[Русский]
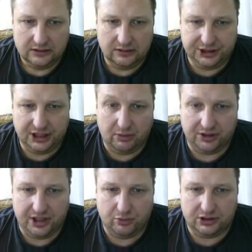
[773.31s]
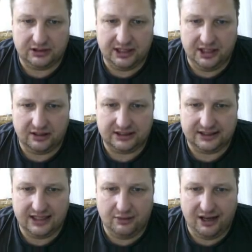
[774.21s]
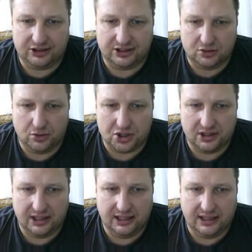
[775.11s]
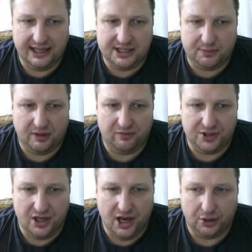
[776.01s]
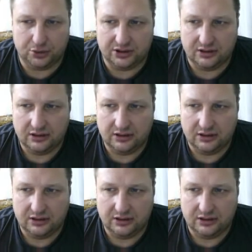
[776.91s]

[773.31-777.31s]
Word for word: Вообще обалдеть. Вот они э, сливаются скоро же, да, а эти прям выделяются.